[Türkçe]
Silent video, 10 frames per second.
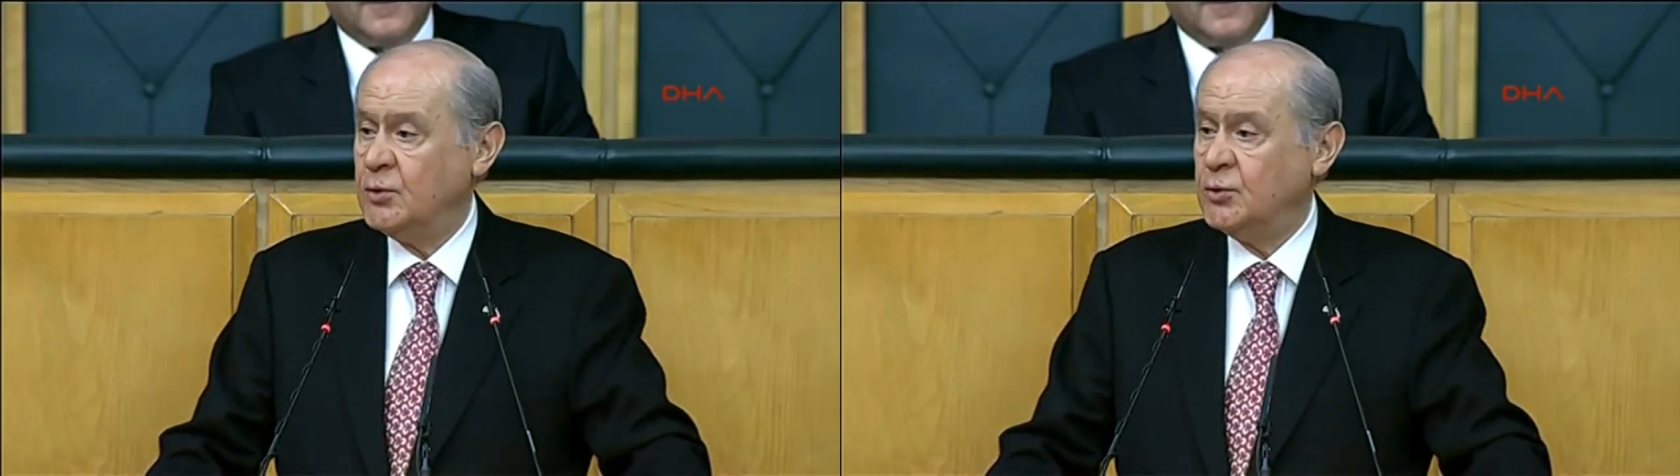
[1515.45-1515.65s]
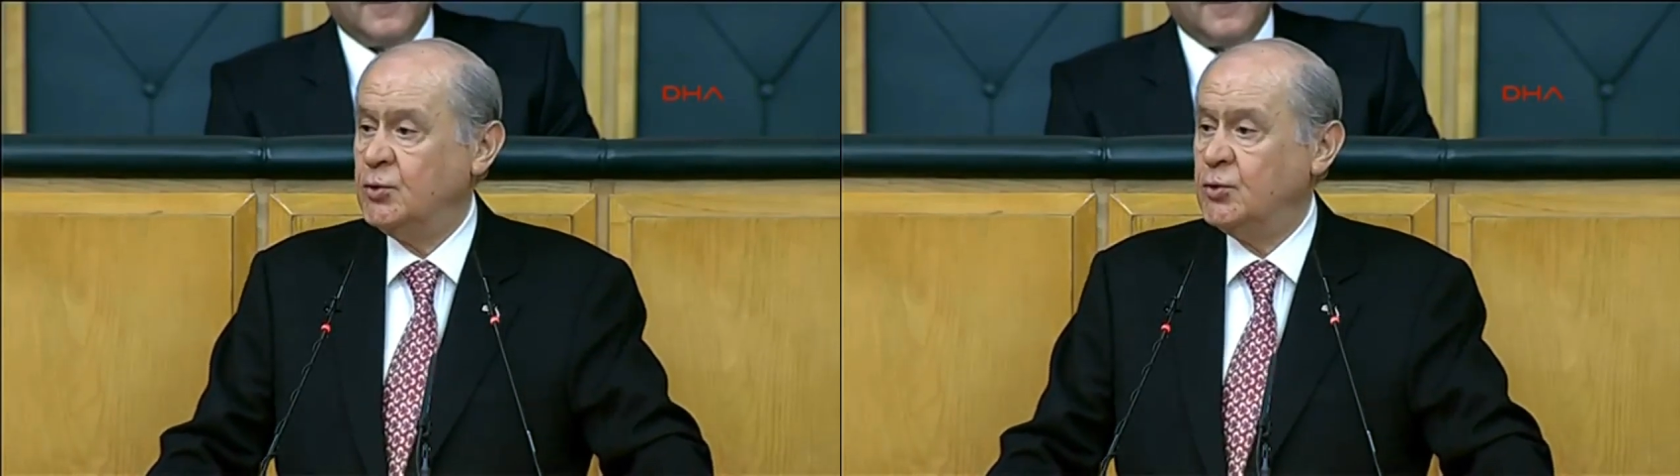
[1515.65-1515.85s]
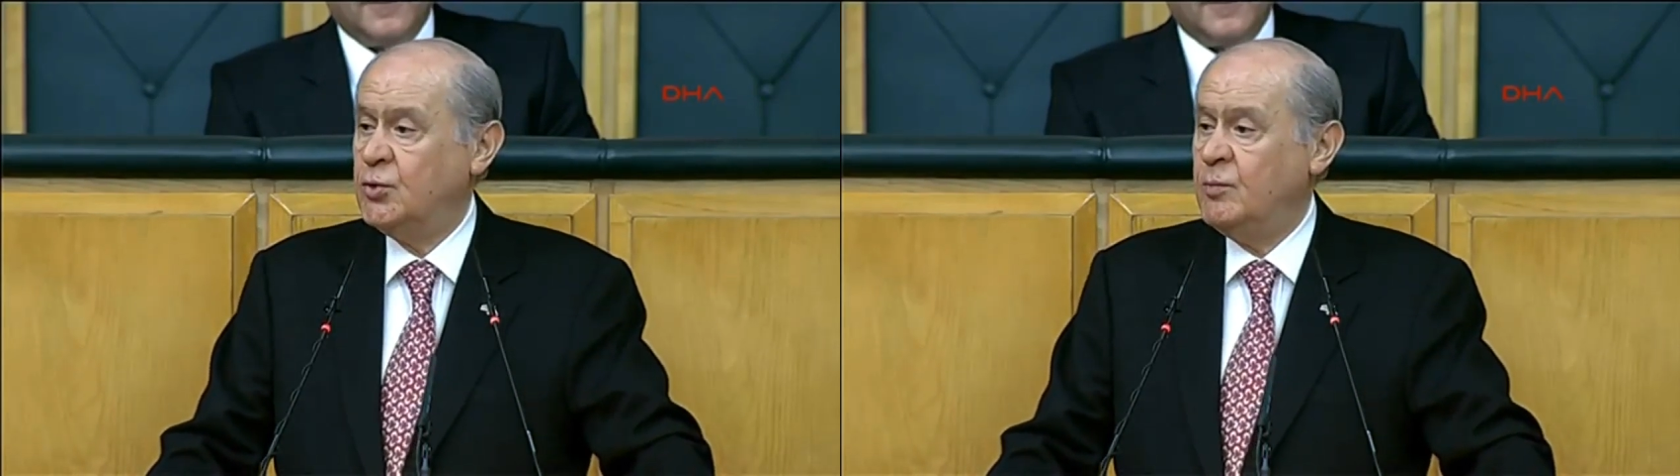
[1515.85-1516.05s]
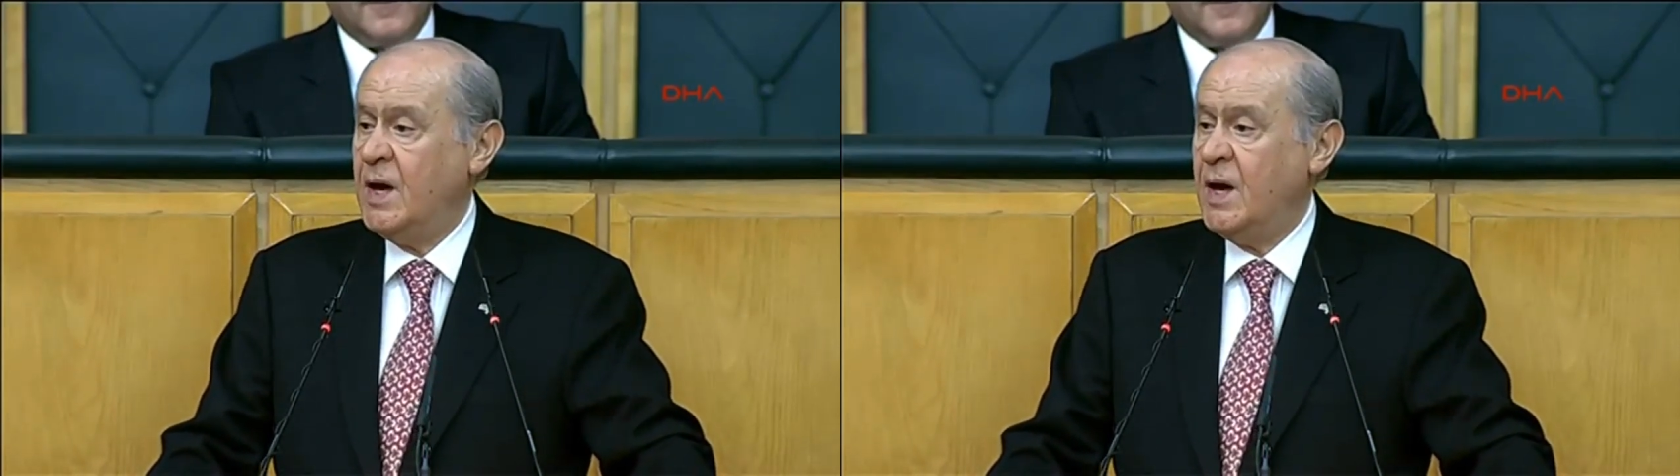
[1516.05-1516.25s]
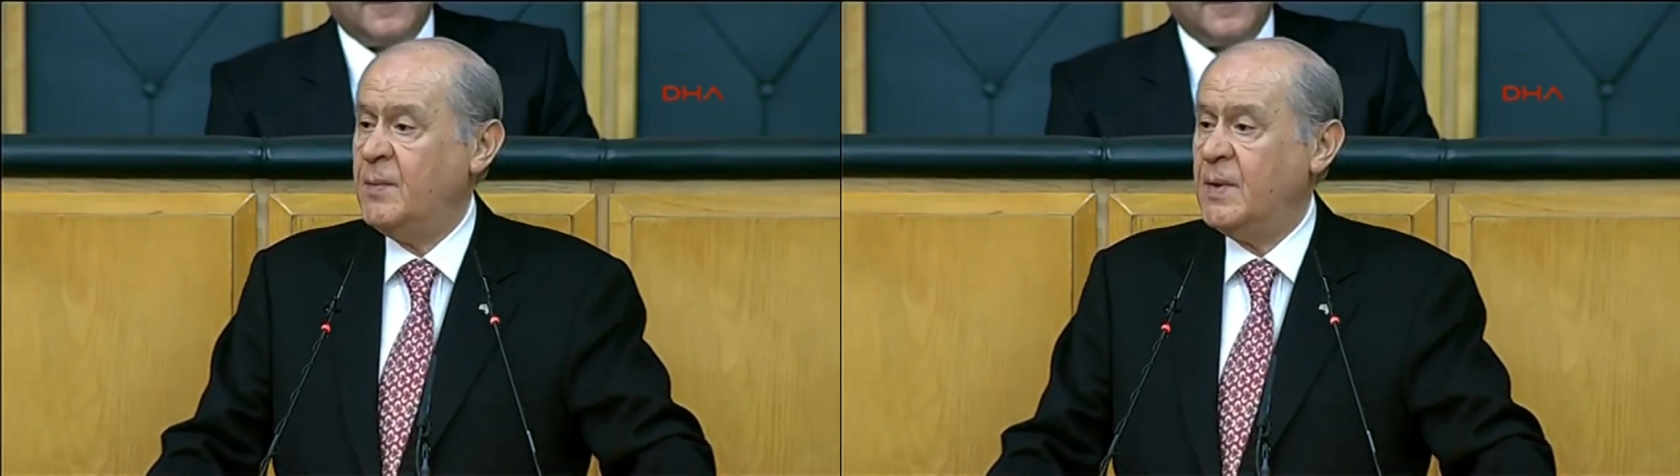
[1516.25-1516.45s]
çünkü
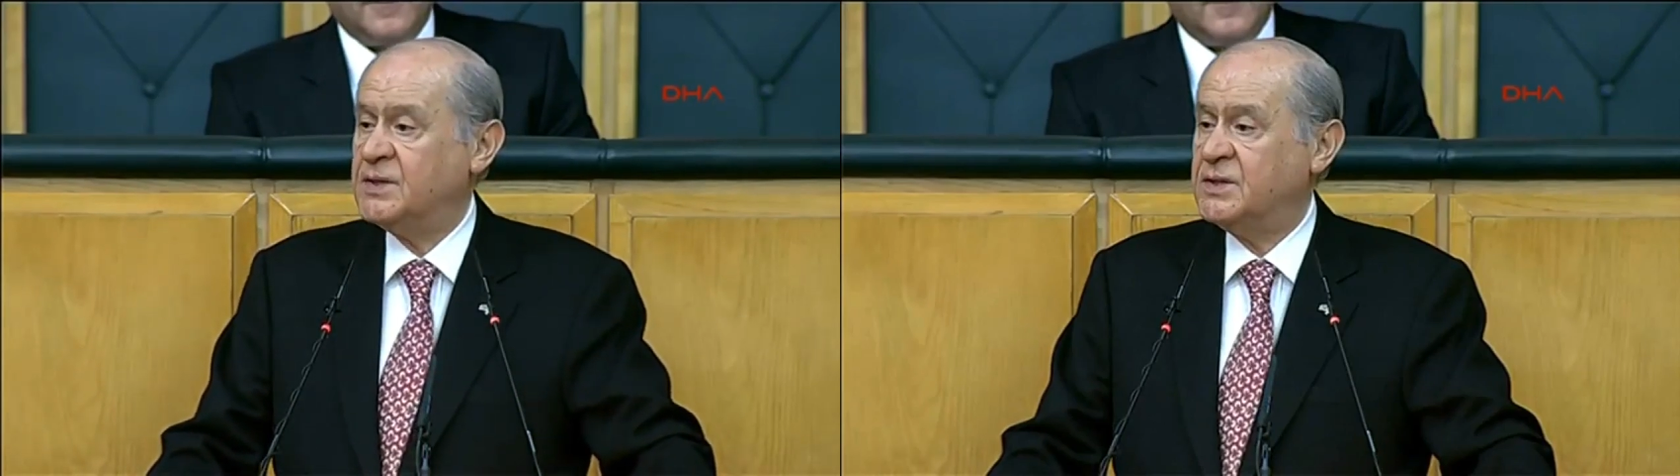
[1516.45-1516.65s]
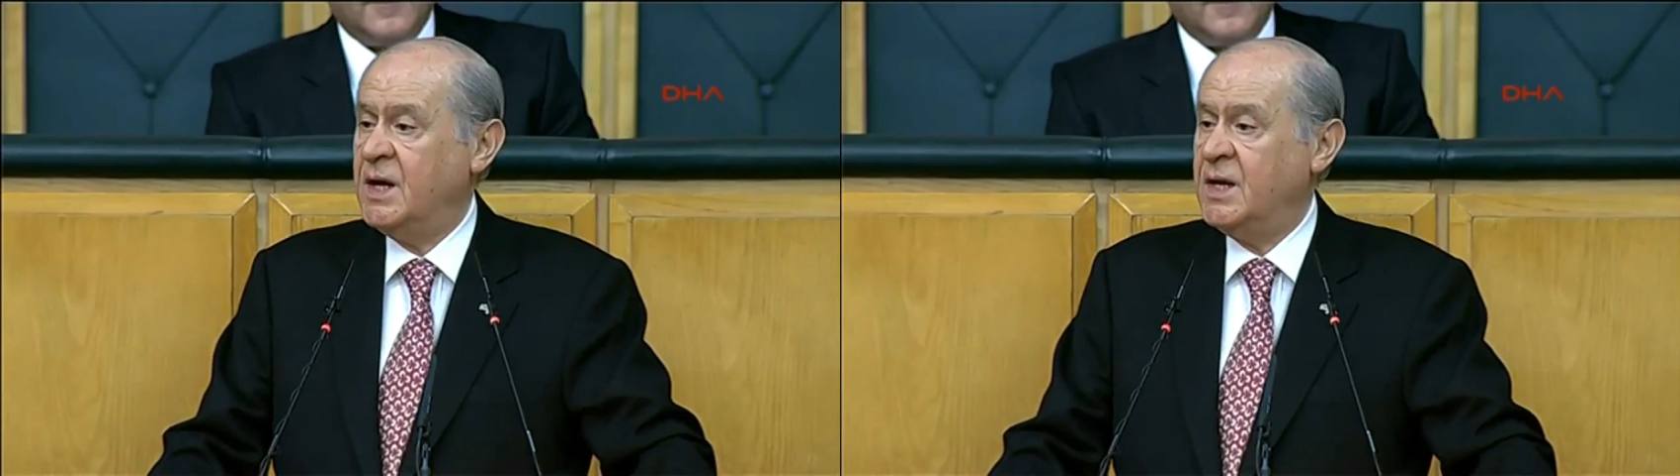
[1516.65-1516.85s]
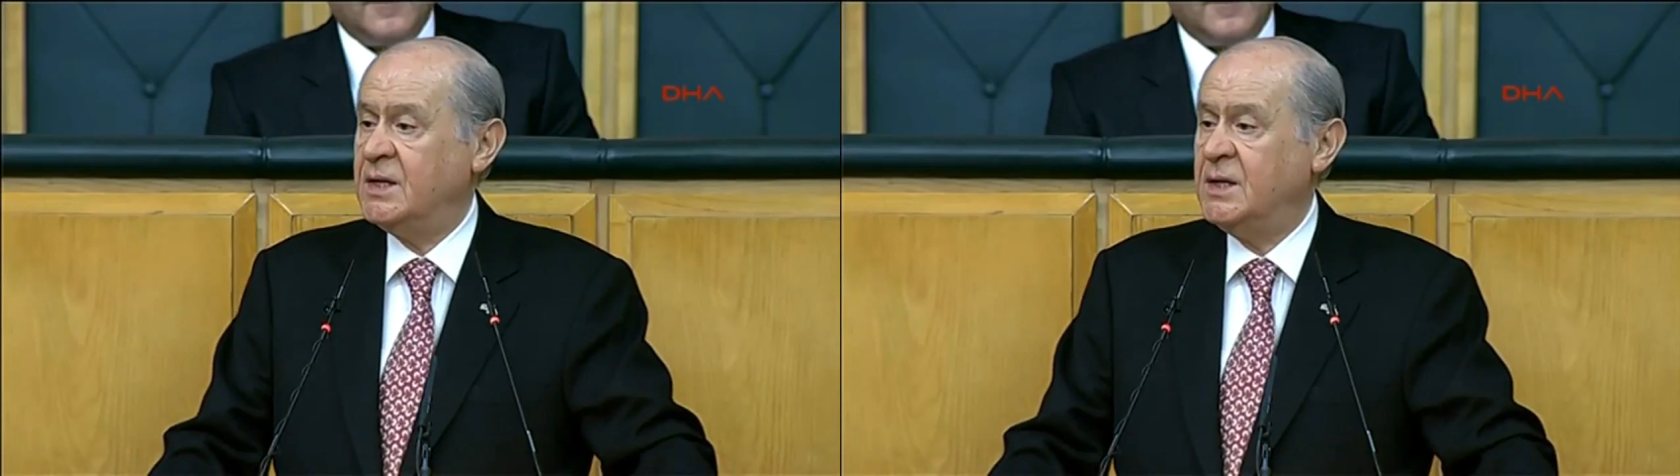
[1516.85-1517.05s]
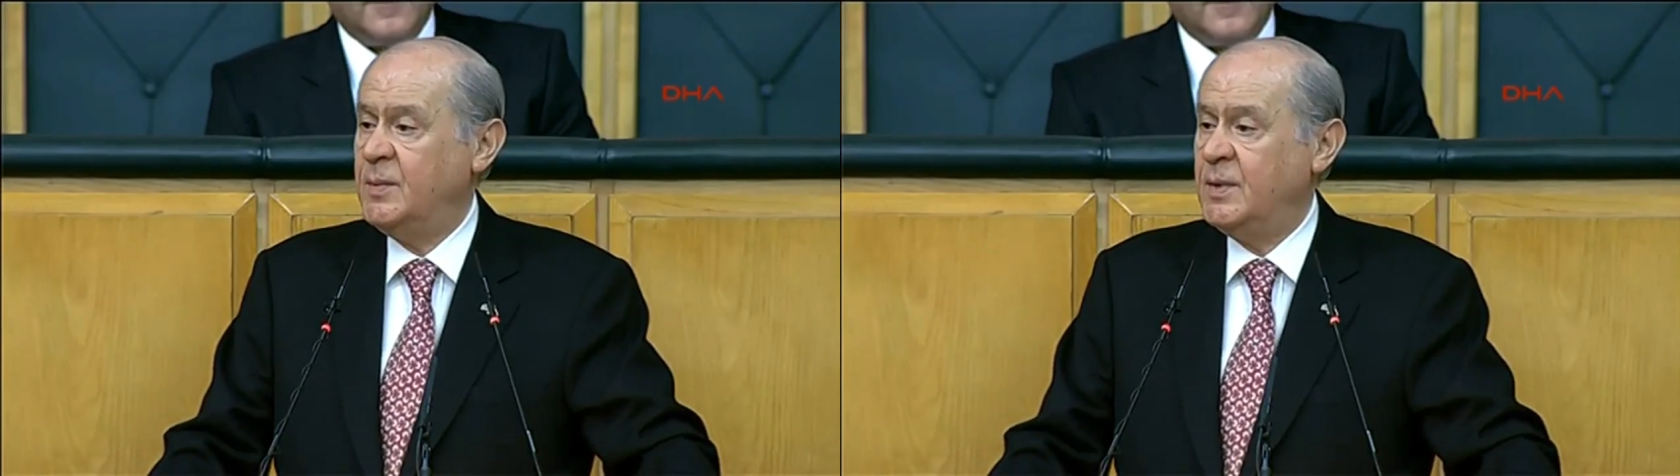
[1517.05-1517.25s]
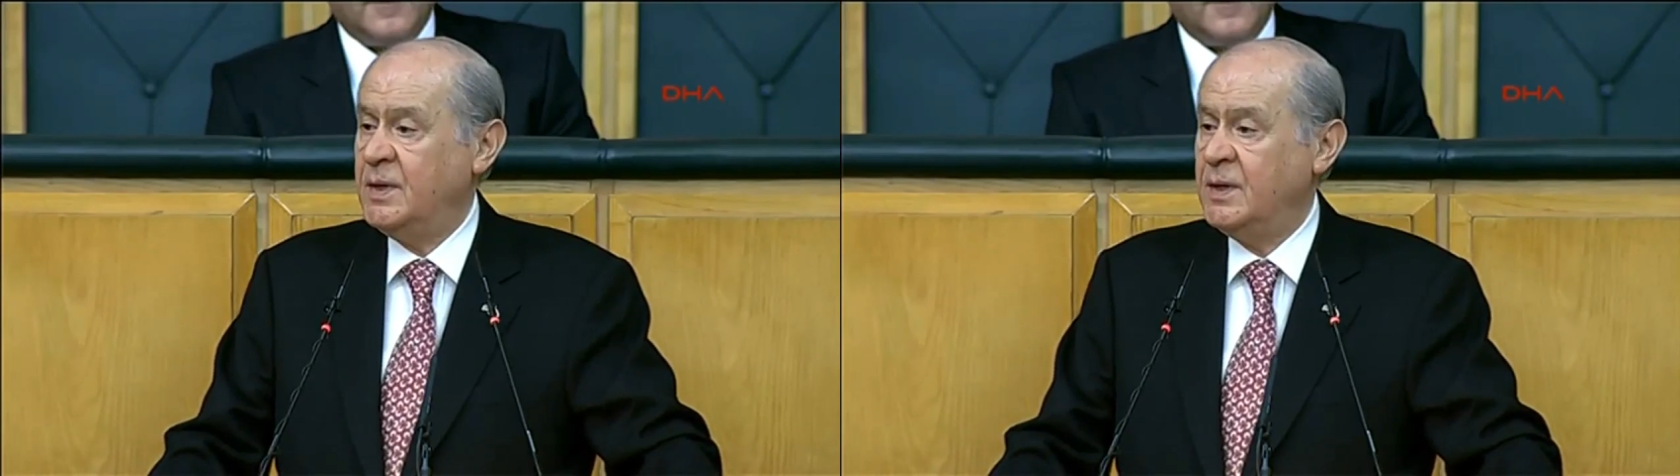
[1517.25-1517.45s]
MHP sel
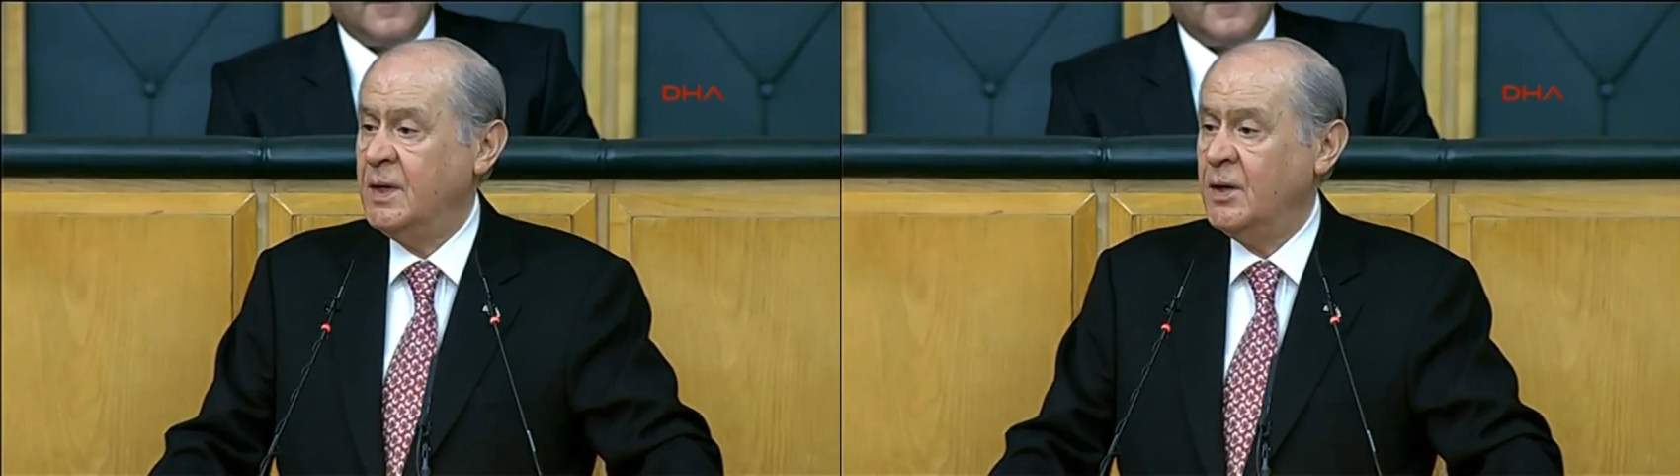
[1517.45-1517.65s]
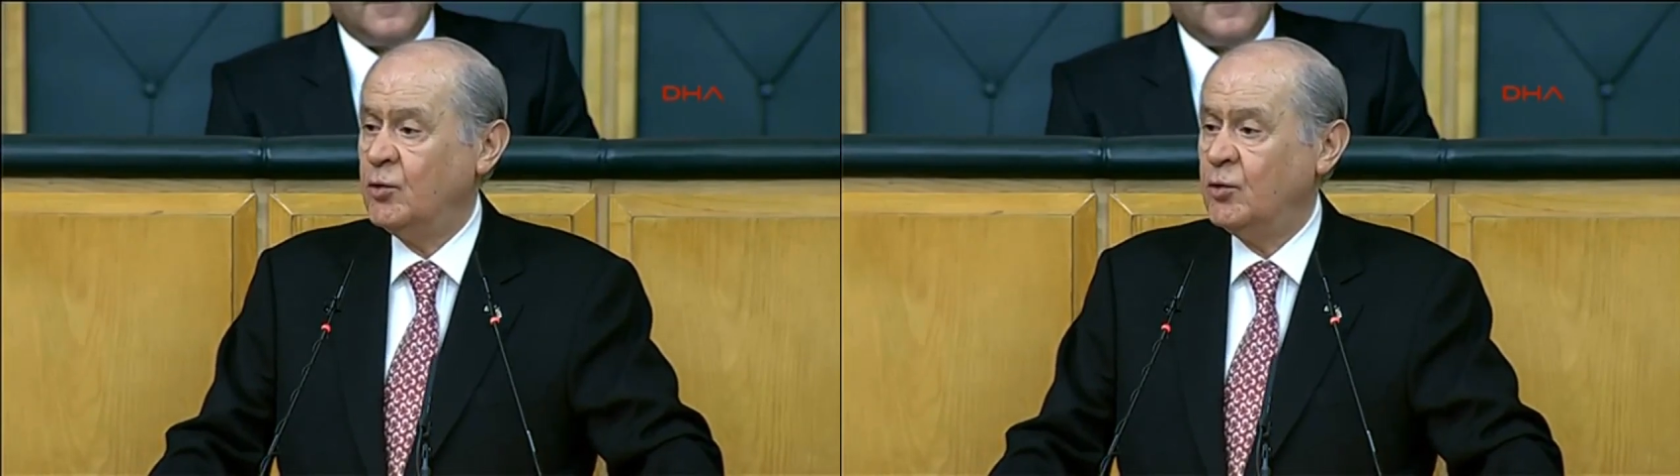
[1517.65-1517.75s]
gibi,